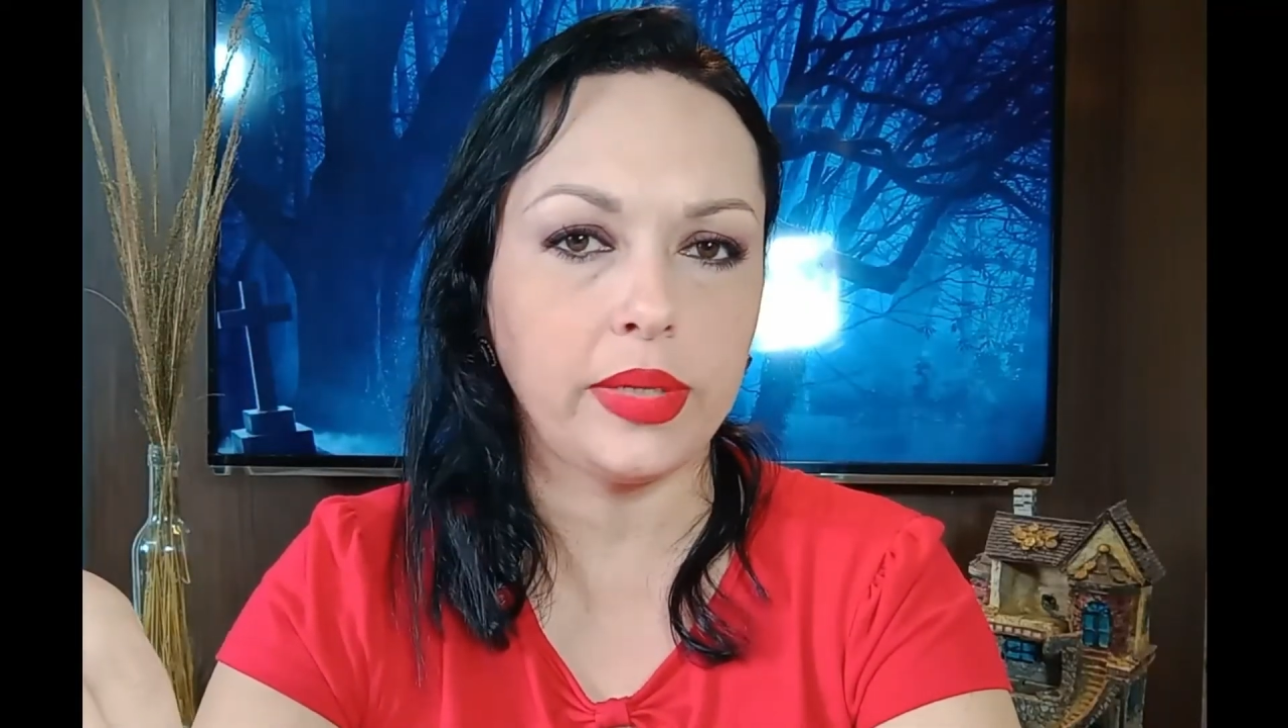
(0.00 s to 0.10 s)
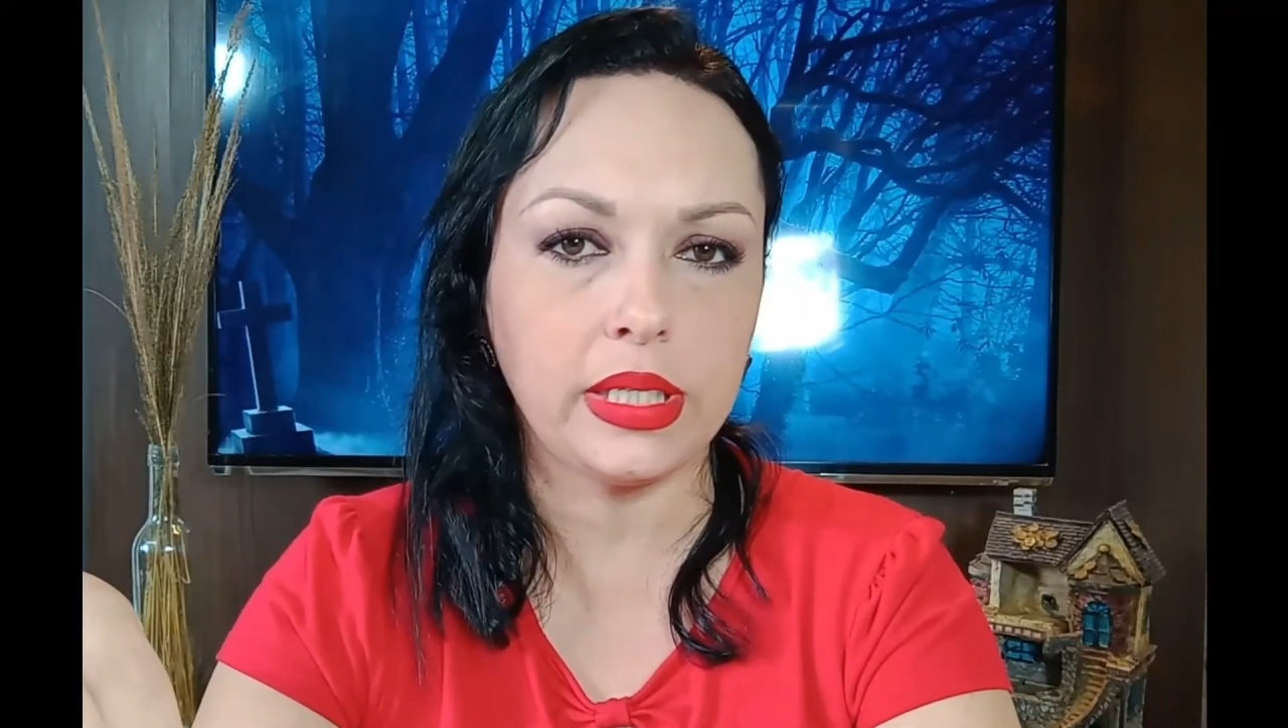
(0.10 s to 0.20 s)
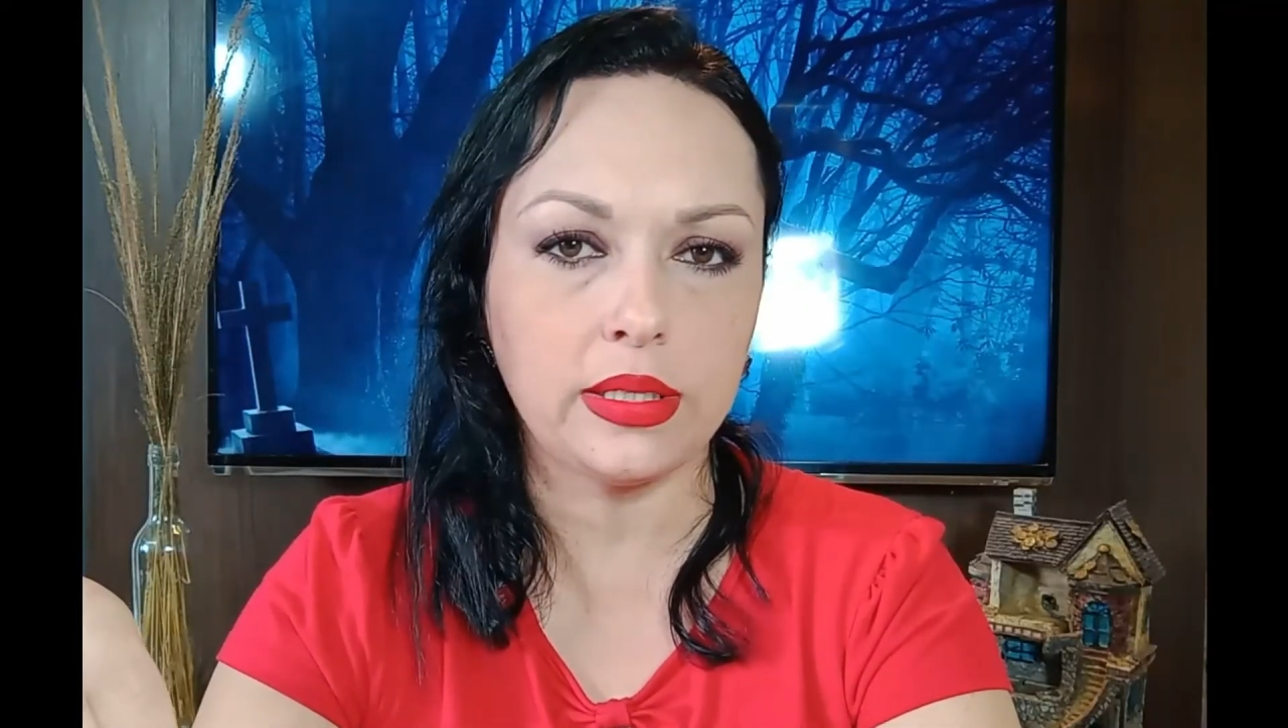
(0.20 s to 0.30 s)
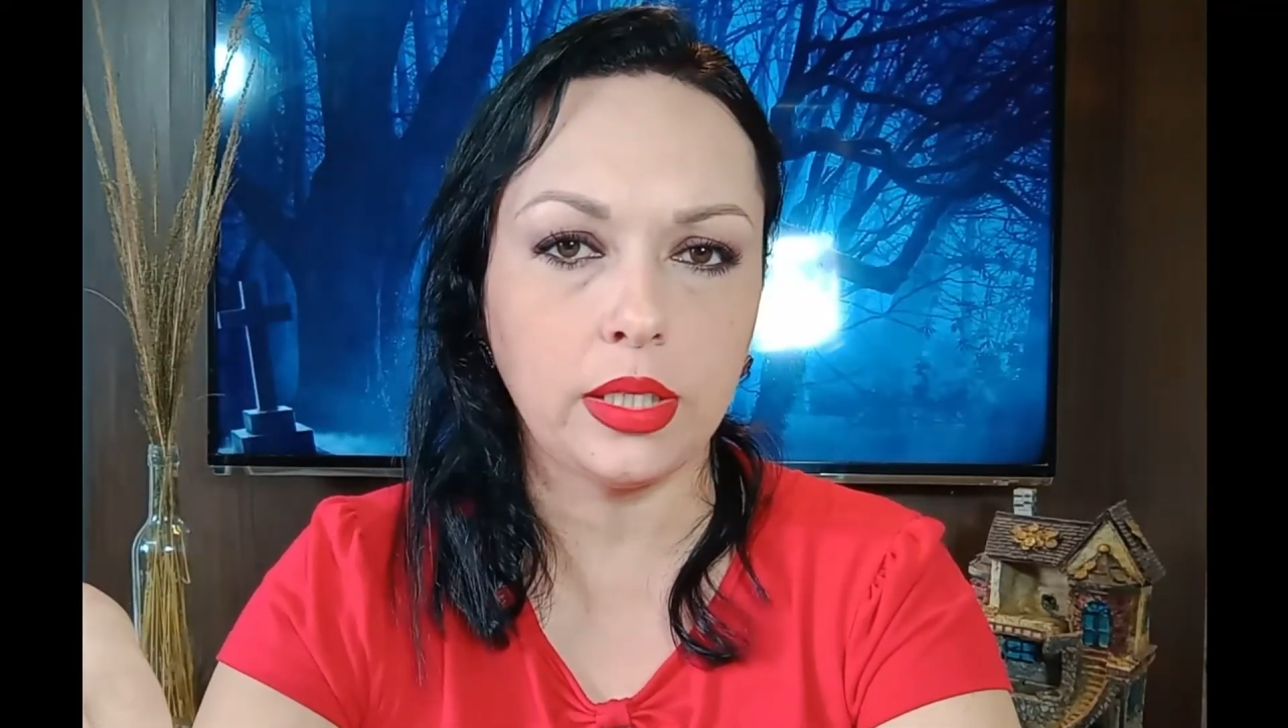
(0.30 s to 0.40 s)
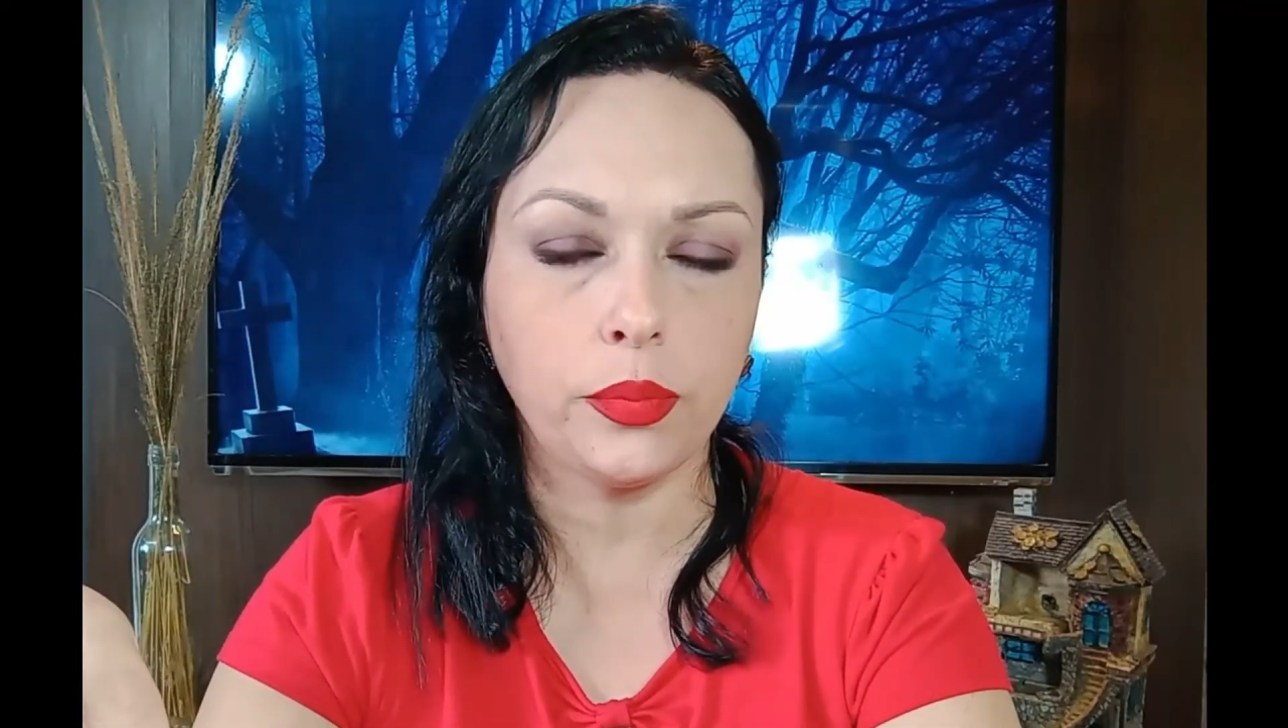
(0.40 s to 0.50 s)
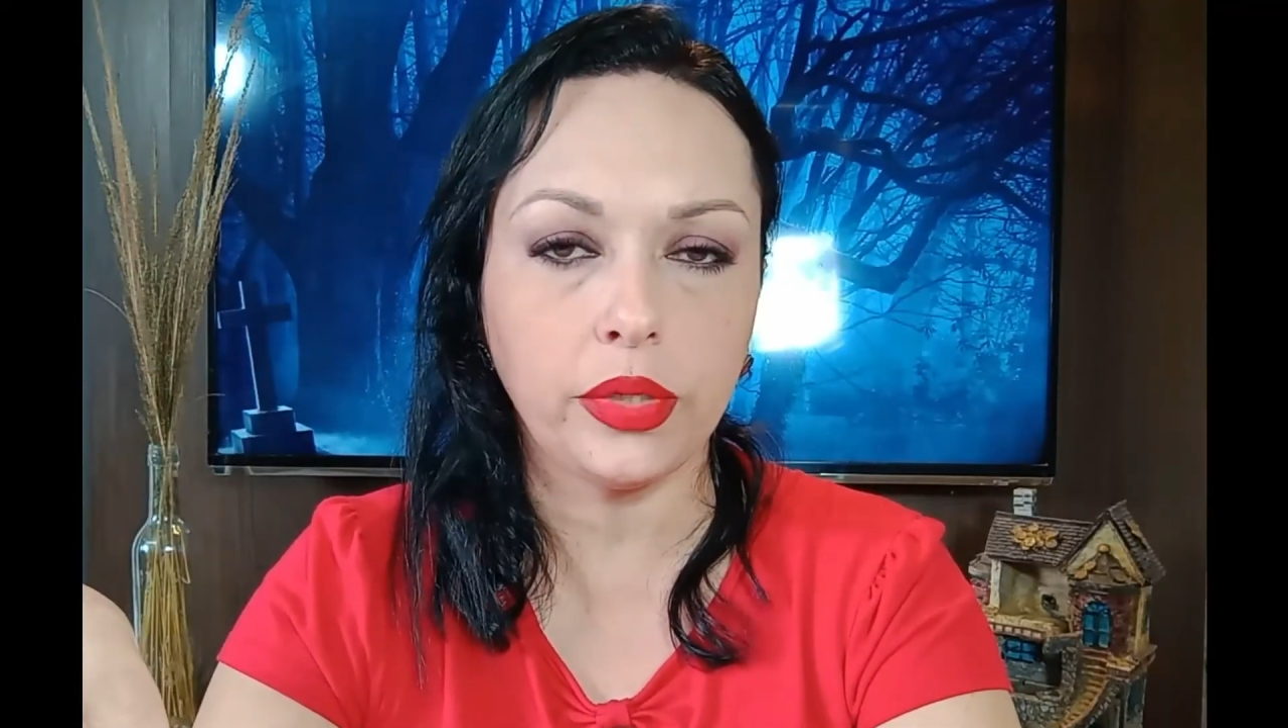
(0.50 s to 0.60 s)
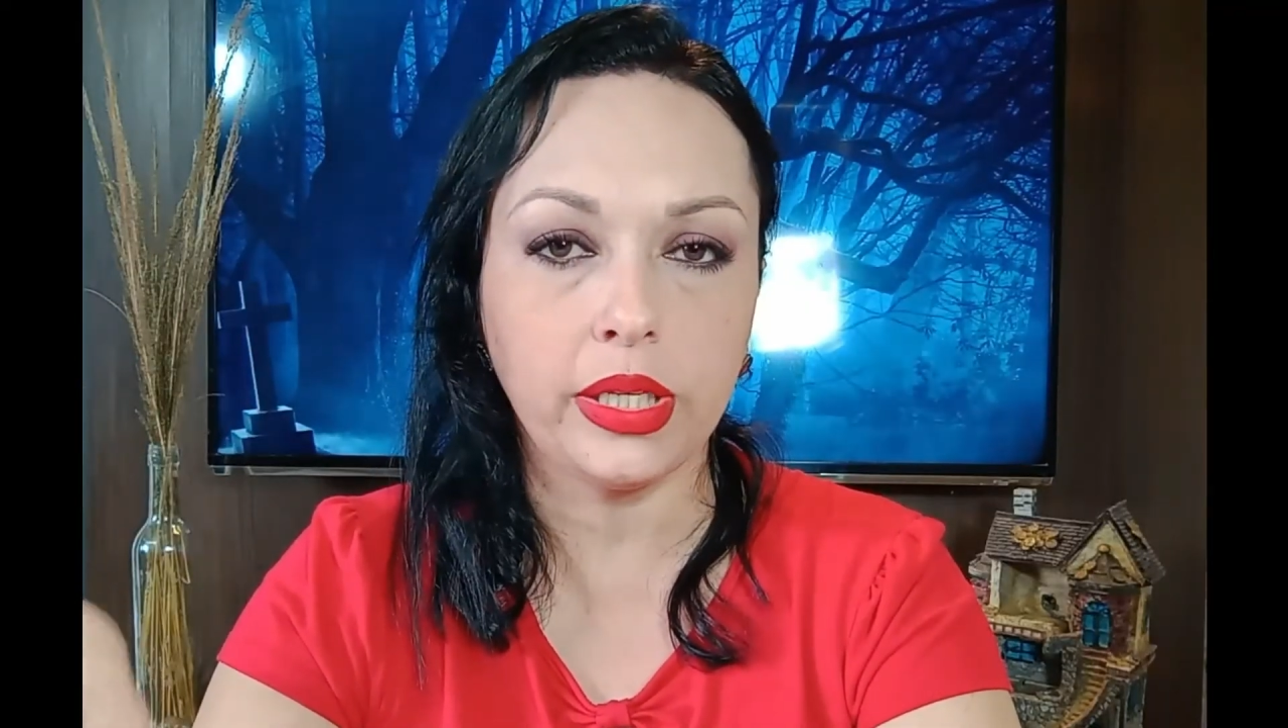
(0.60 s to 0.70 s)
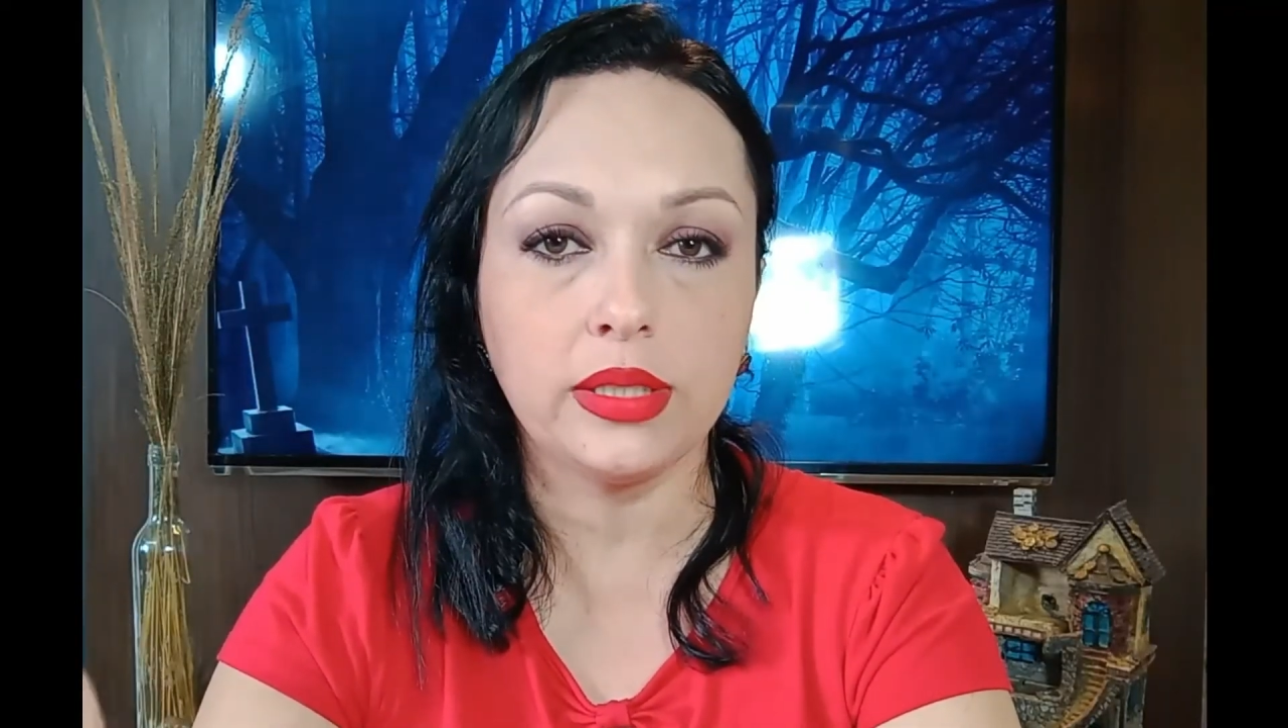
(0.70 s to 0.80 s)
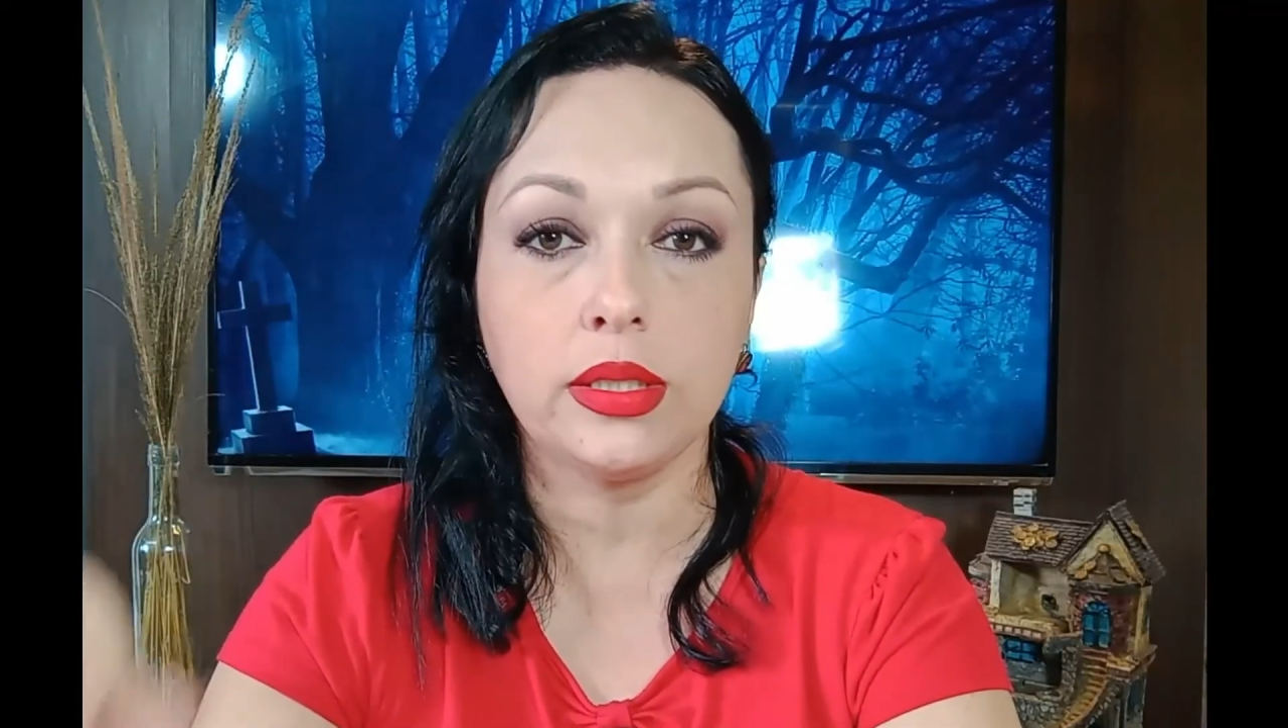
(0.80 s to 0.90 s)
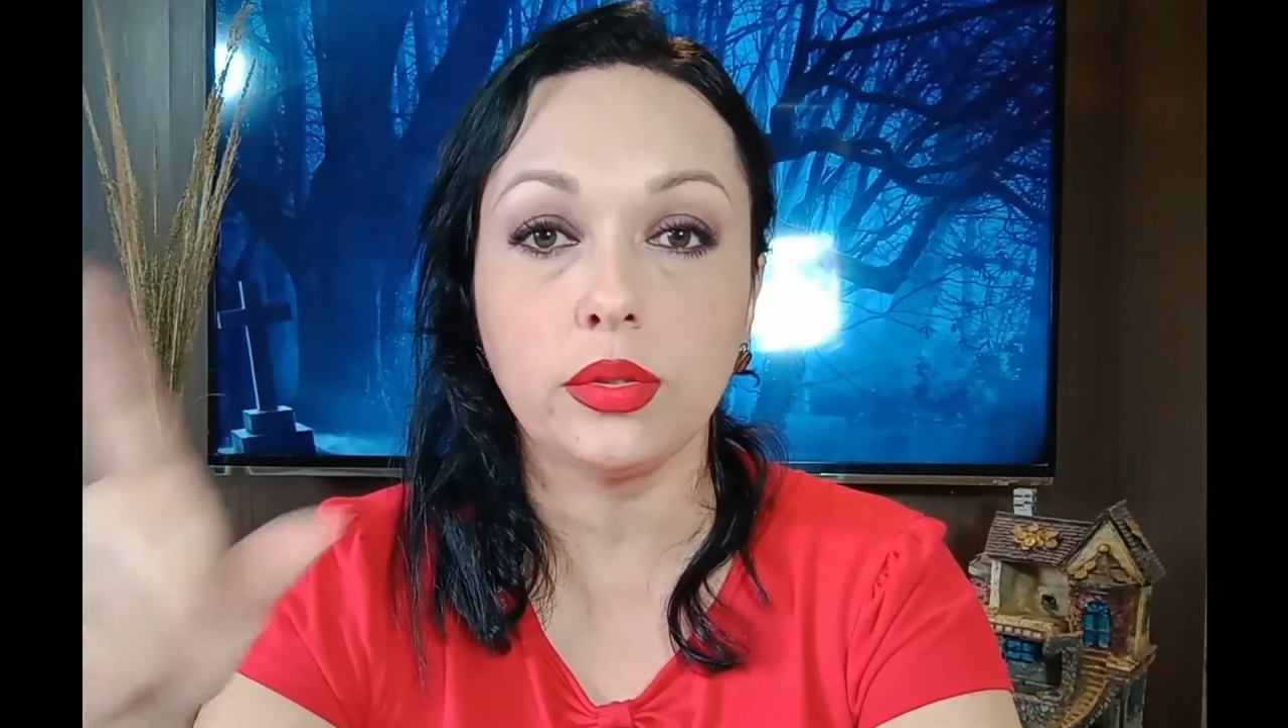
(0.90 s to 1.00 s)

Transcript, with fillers: aparecer por eles,